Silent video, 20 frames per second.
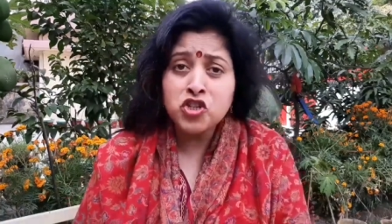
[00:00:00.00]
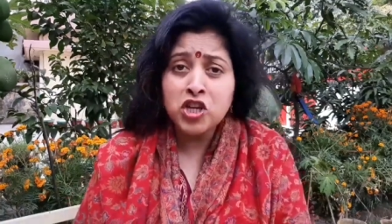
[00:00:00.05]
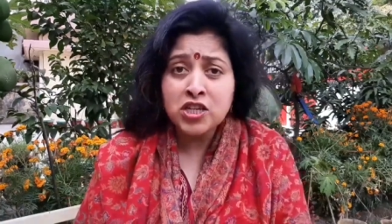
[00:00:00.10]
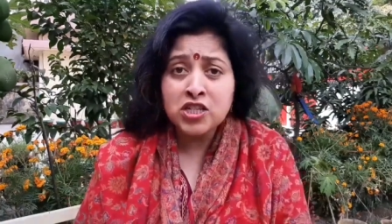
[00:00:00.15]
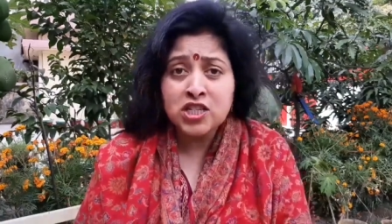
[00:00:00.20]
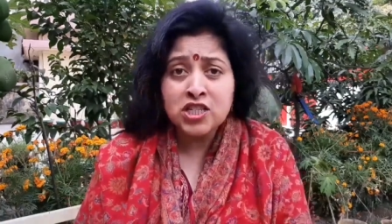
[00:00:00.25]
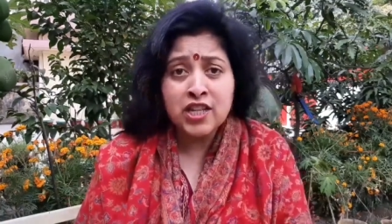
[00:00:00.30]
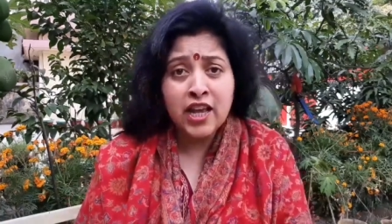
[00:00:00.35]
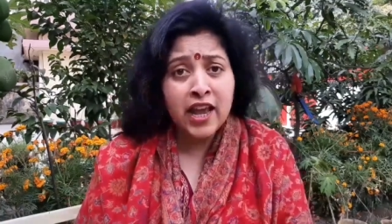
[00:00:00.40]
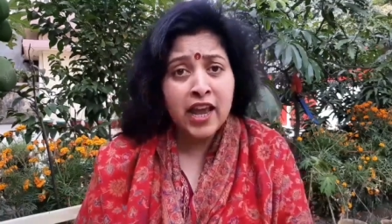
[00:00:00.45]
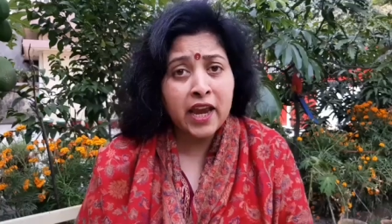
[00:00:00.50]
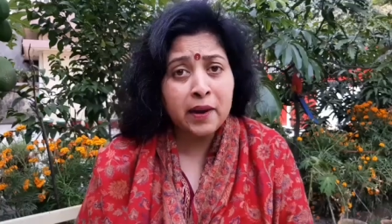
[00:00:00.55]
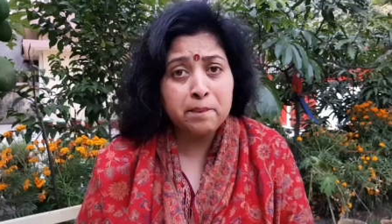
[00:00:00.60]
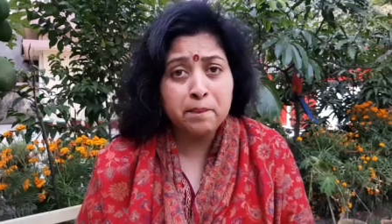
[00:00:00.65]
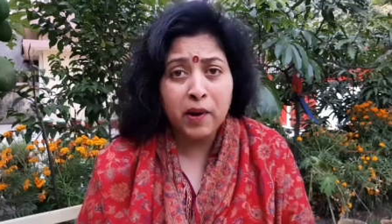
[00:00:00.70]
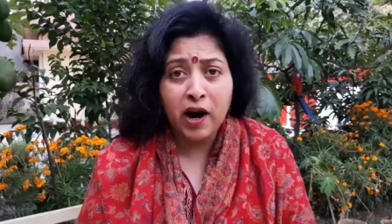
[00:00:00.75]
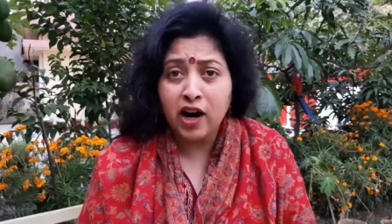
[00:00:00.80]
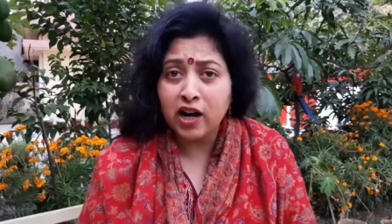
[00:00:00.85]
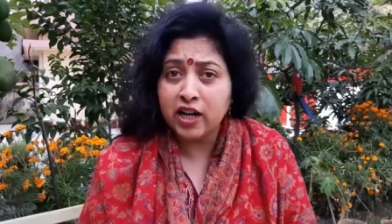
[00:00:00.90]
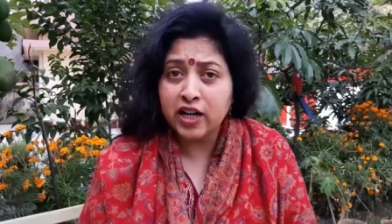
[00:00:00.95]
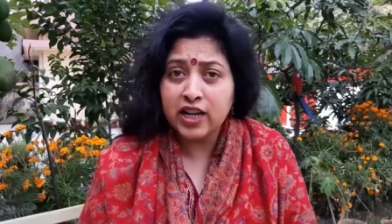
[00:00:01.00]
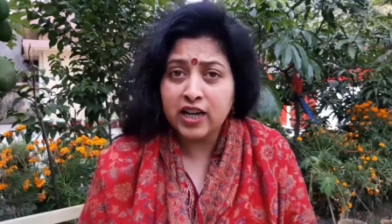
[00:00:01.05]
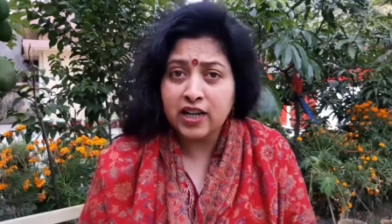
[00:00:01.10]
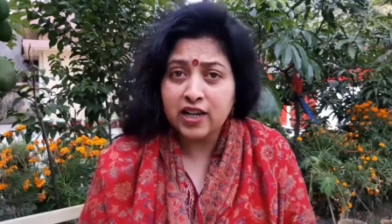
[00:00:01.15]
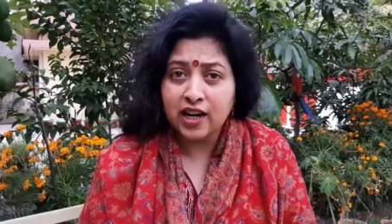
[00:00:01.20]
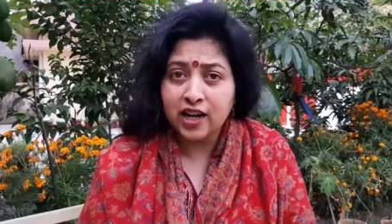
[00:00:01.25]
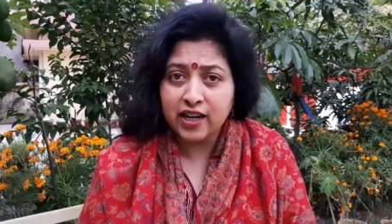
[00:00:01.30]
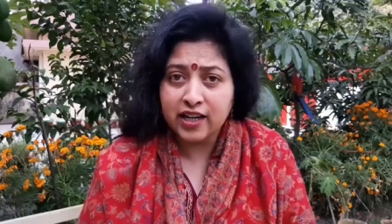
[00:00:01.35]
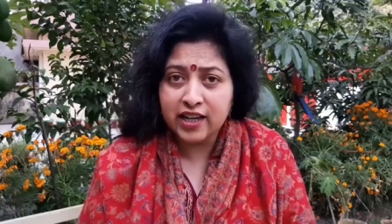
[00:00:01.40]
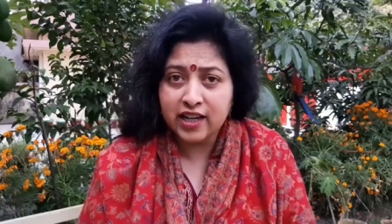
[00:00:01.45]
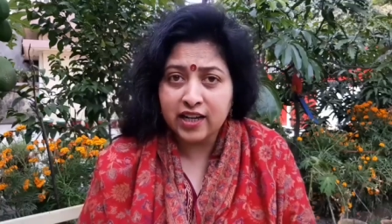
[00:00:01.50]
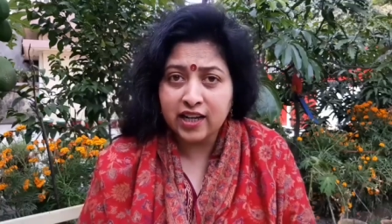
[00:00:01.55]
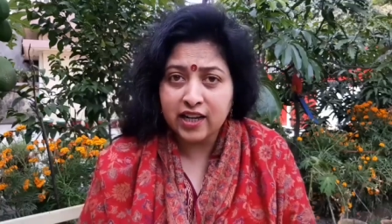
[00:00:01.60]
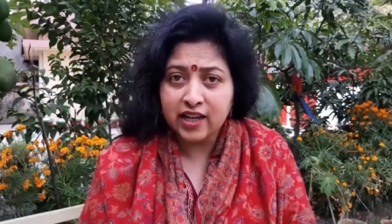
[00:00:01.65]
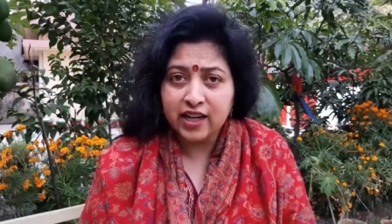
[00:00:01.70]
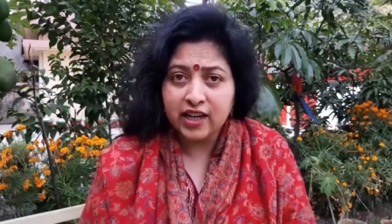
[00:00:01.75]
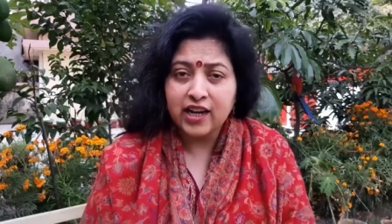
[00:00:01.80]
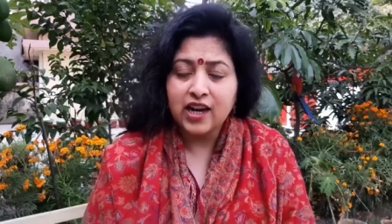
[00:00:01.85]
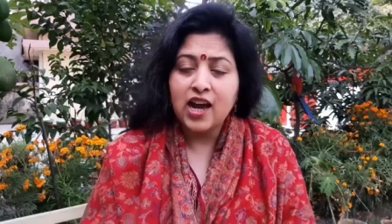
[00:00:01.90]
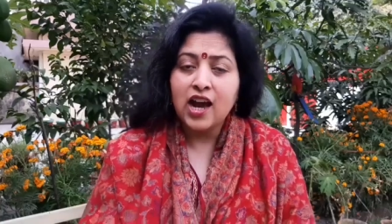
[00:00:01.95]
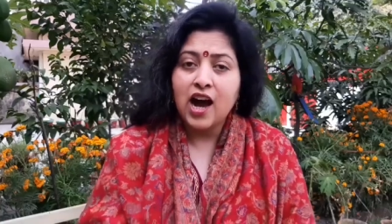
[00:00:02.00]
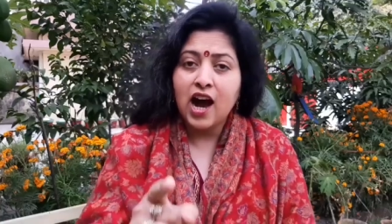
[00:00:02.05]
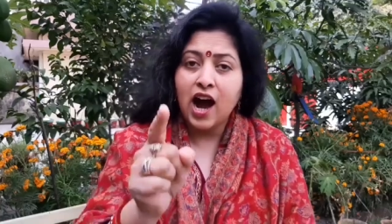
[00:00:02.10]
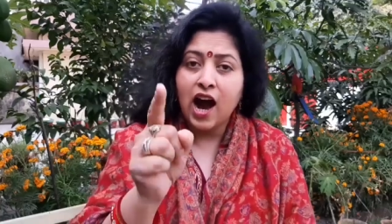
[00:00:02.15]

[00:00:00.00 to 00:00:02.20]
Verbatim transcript: जिसने एक पार्टी खड़ी करी